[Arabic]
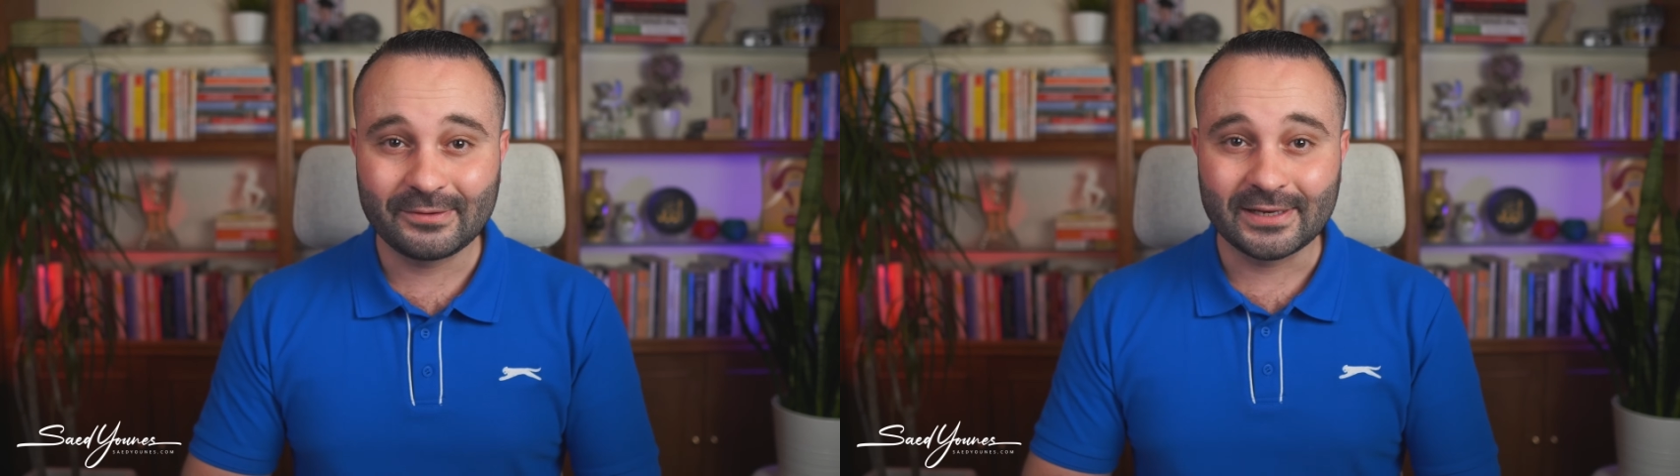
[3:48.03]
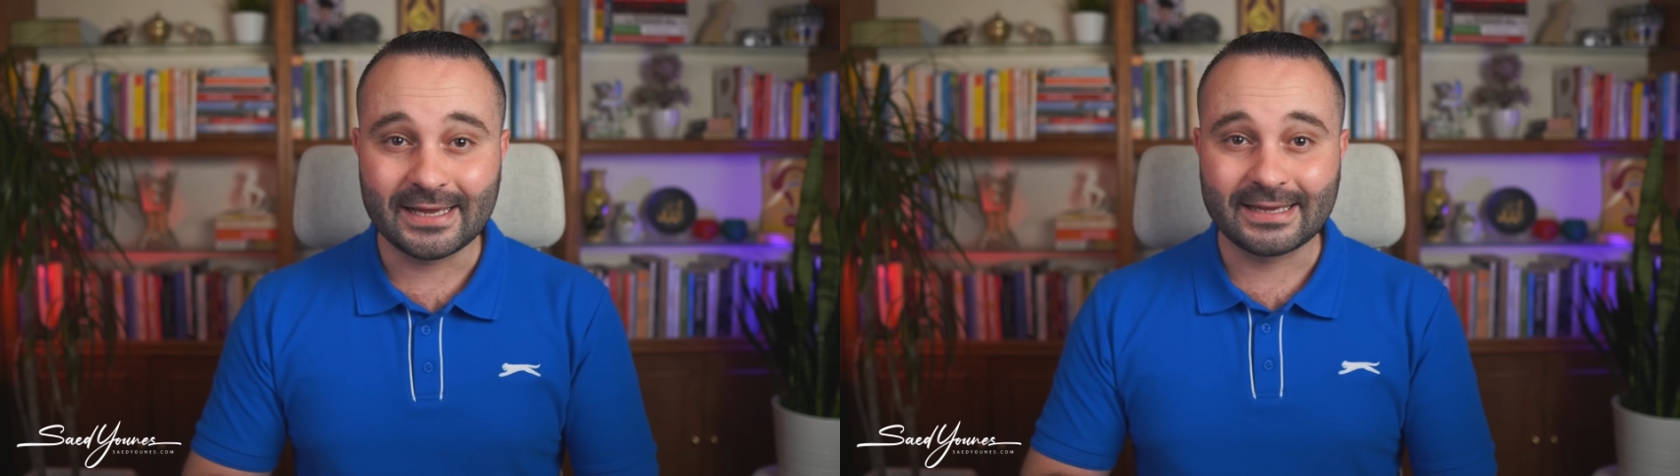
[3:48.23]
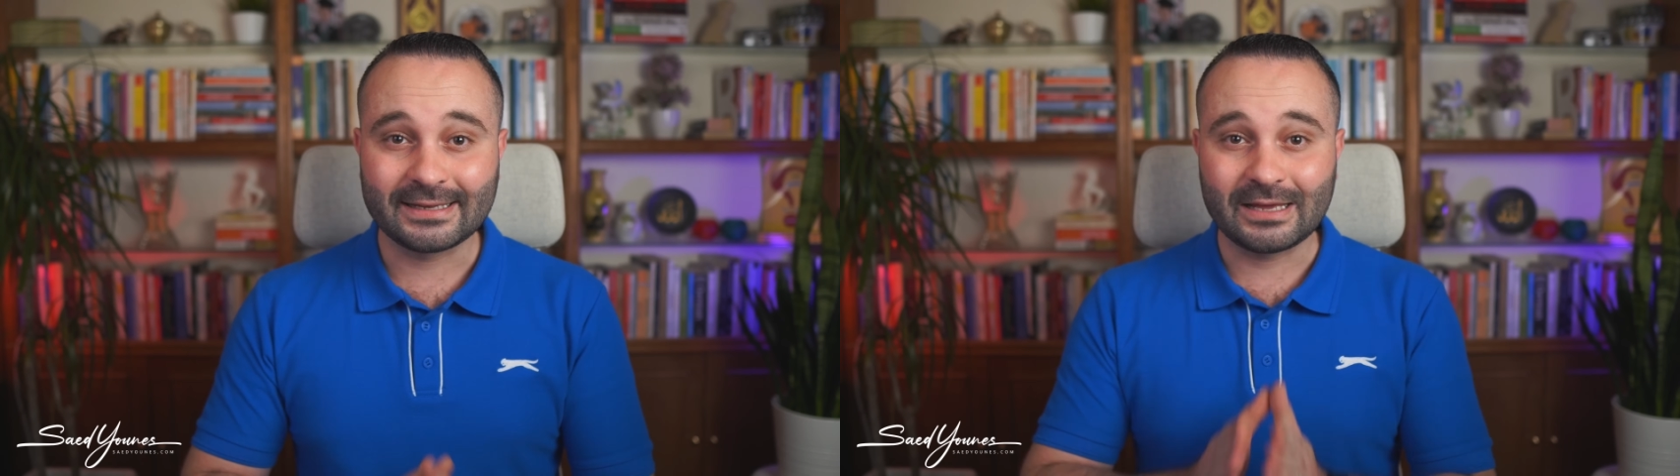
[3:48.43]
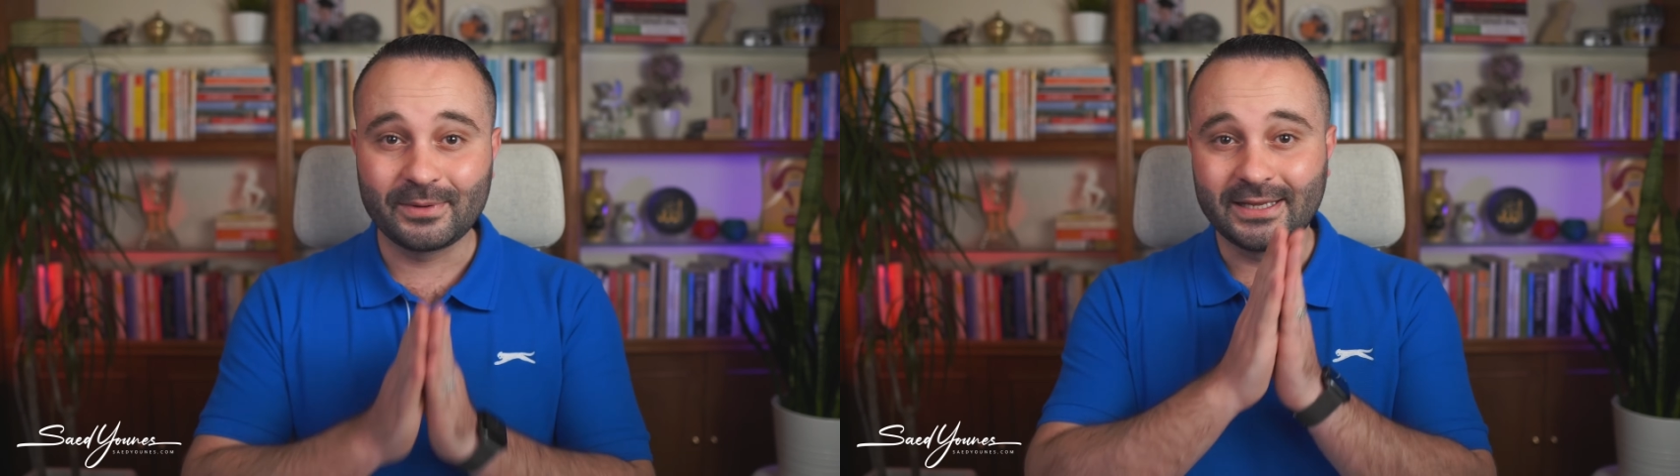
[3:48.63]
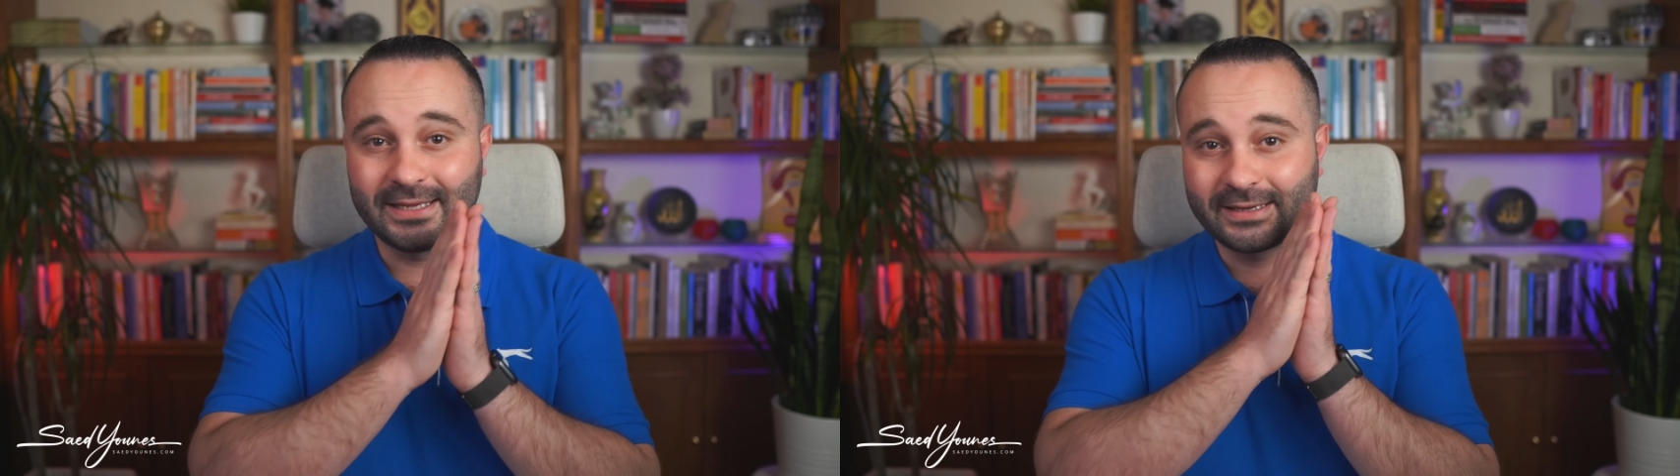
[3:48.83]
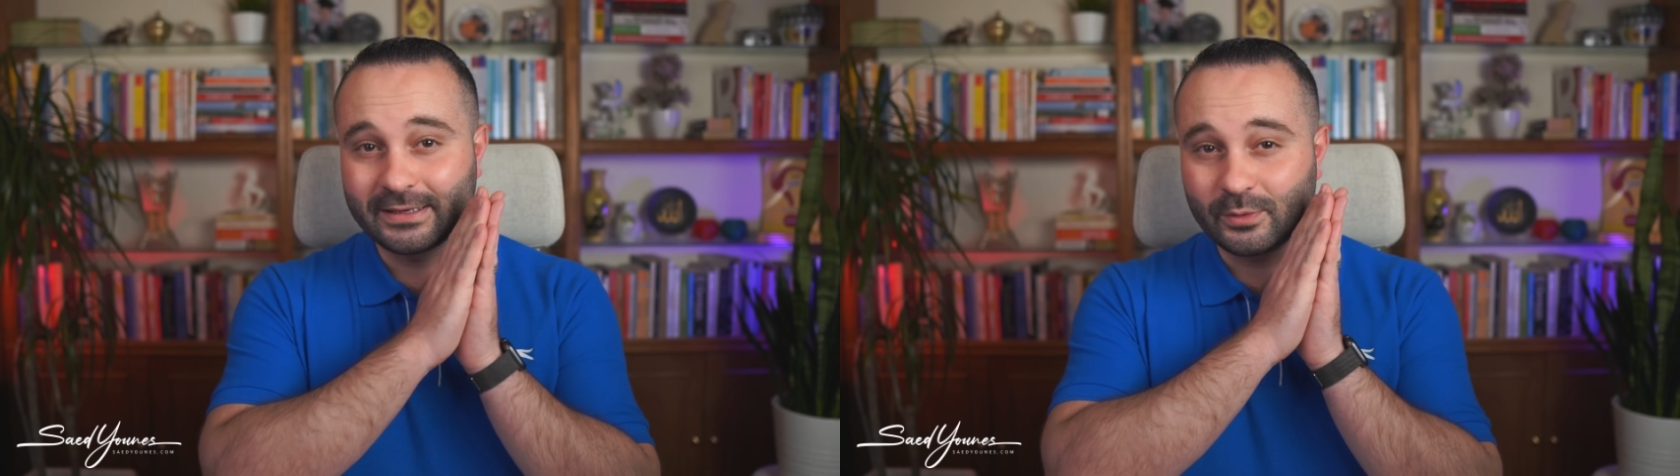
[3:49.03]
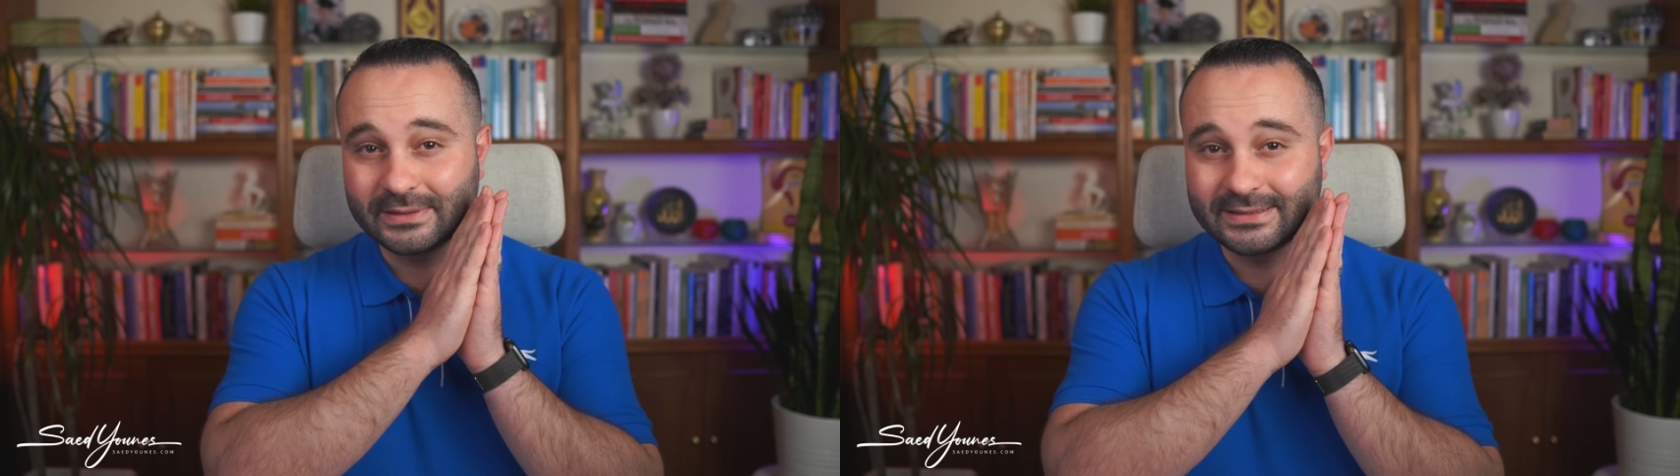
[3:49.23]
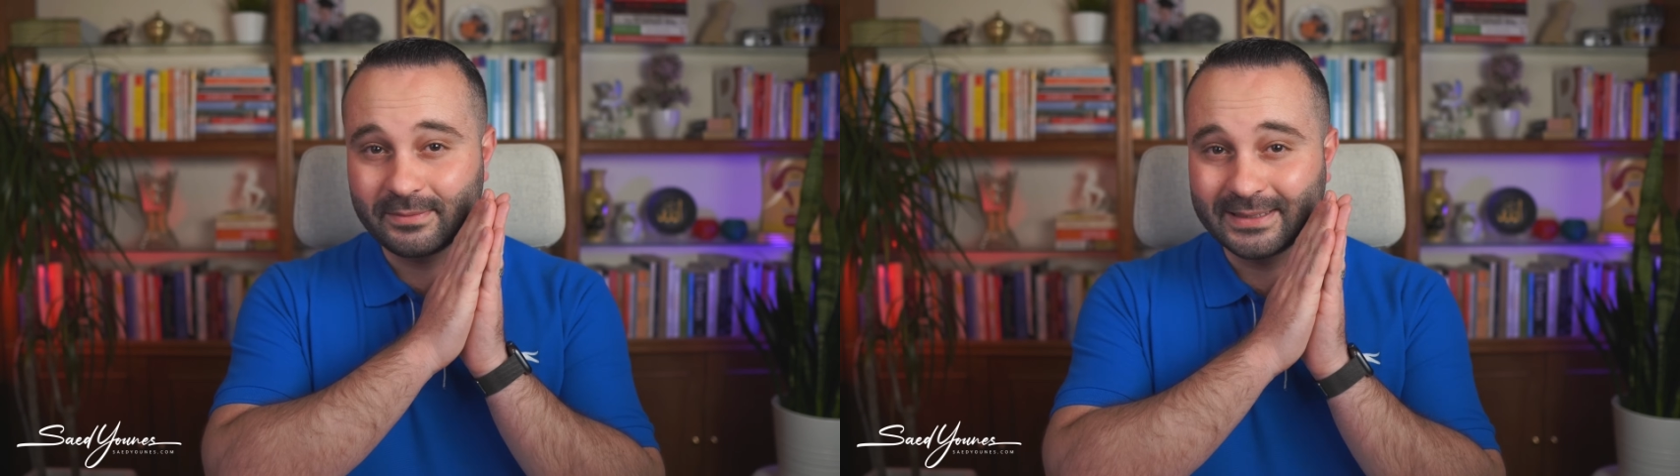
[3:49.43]
ولكن قبل هيك لو
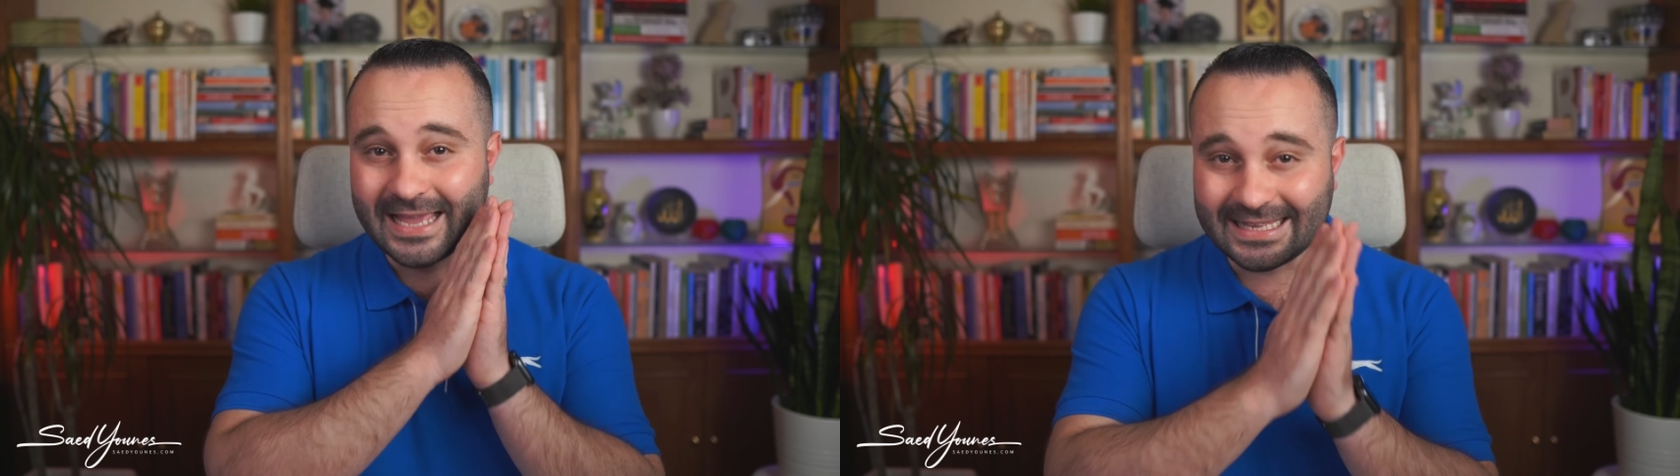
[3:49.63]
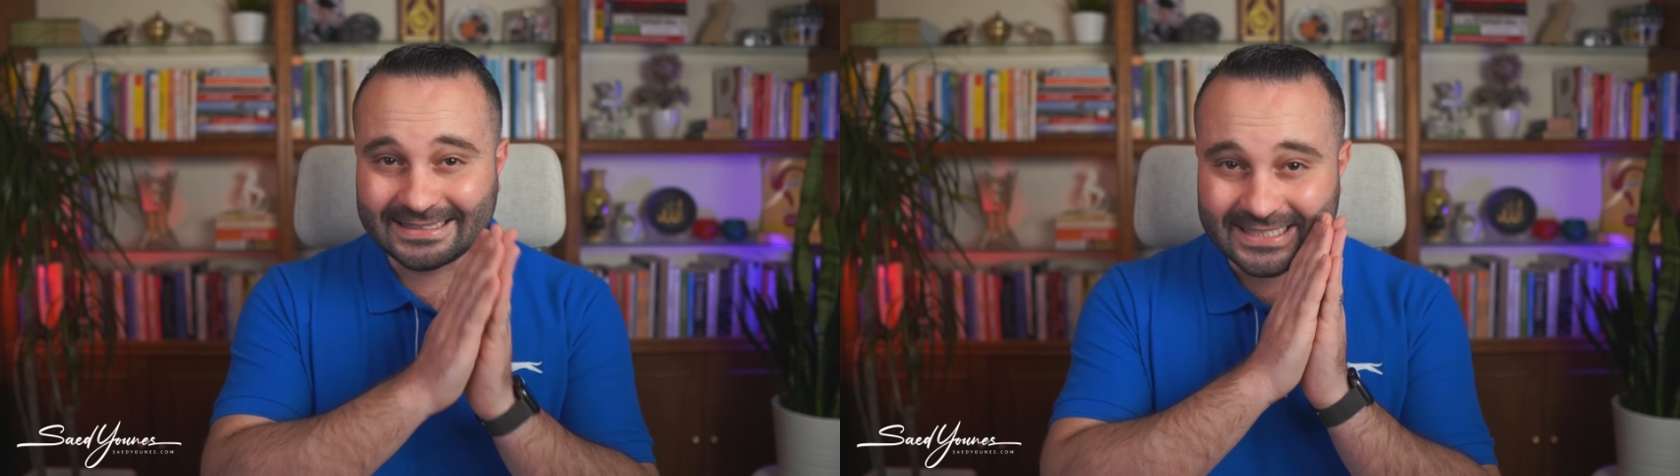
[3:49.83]
انت بدأت